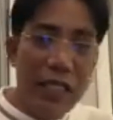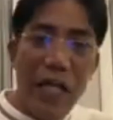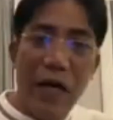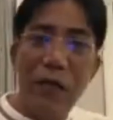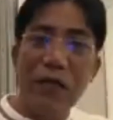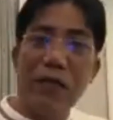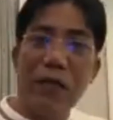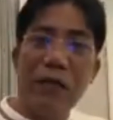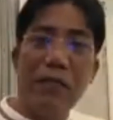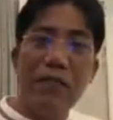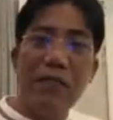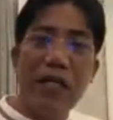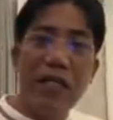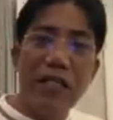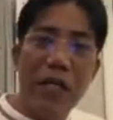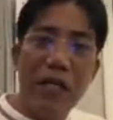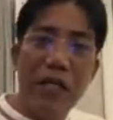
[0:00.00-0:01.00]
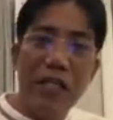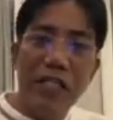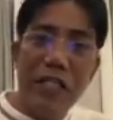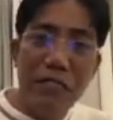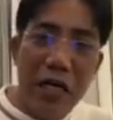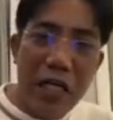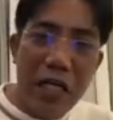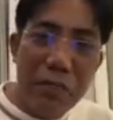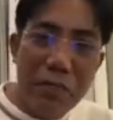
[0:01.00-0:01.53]
Tapos, magbibigay tayo ng
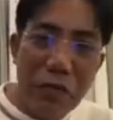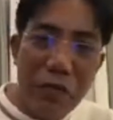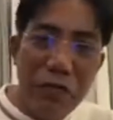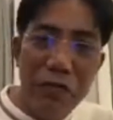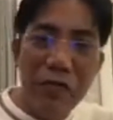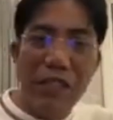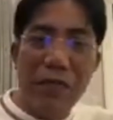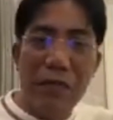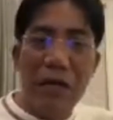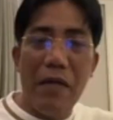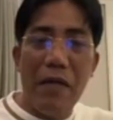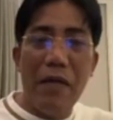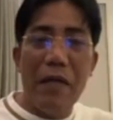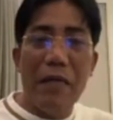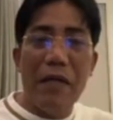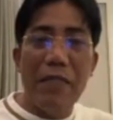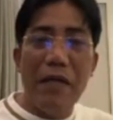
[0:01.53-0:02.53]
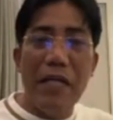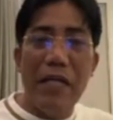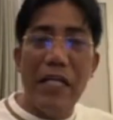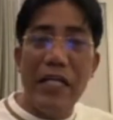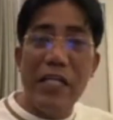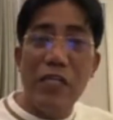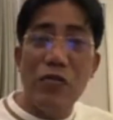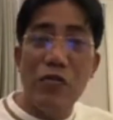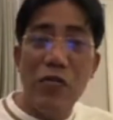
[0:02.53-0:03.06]
smartphone sa mga
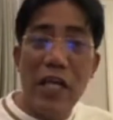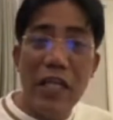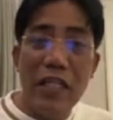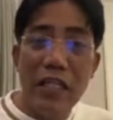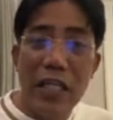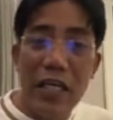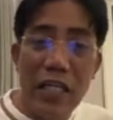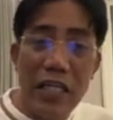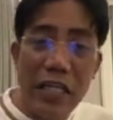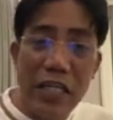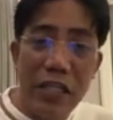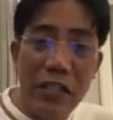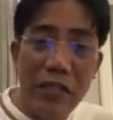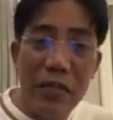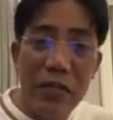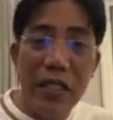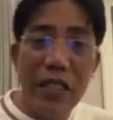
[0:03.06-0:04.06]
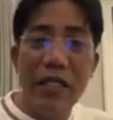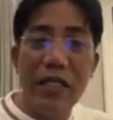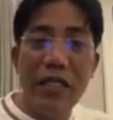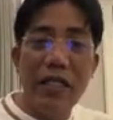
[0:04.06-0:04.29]
mapipiling estudyante na deserving.